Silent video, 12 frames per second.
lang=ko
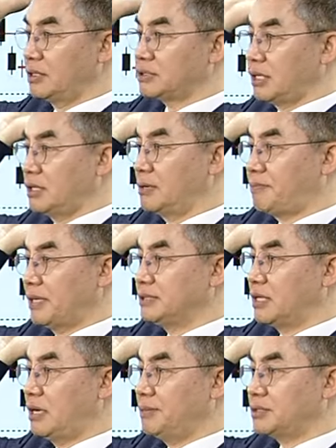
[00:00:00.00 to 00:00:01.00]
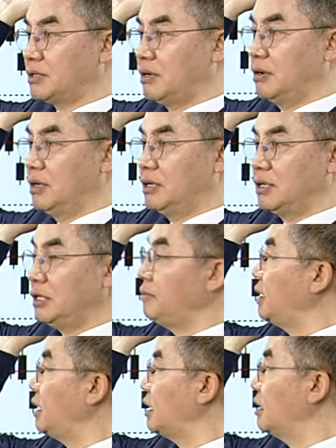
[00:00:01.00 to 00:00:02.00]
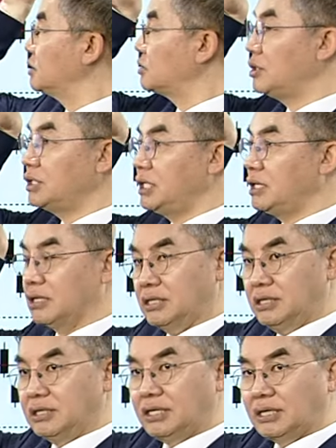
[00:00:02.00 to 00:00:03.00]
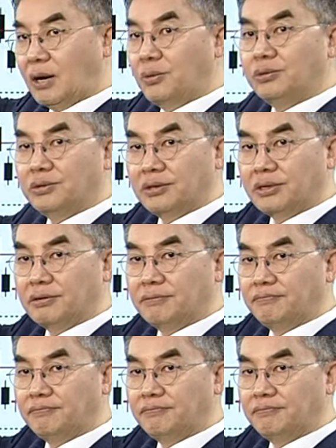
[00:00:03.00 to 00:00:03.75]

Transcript: 자 이렇게 발생하면서 이미 선이 이렇게 나오는 거예요.